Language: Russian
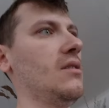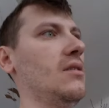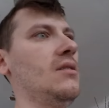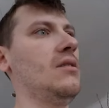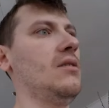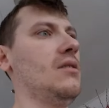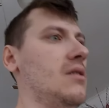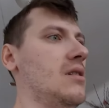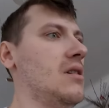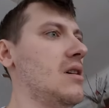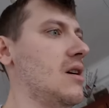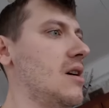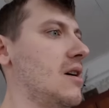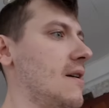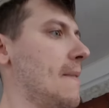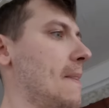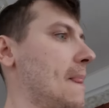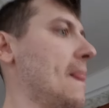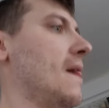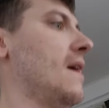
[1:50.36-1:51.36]
И
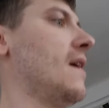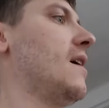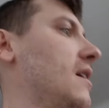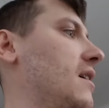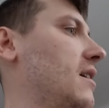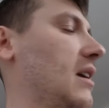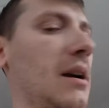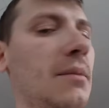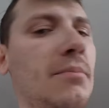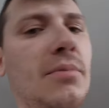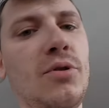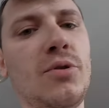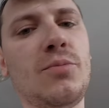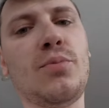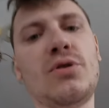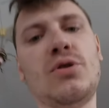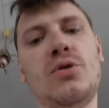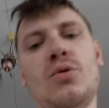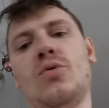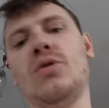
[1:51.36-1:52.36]
как бы
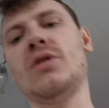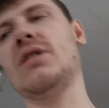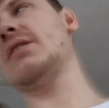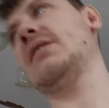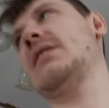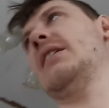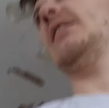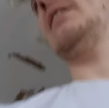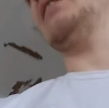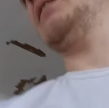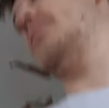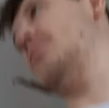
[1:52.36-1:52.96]
вот после укола стало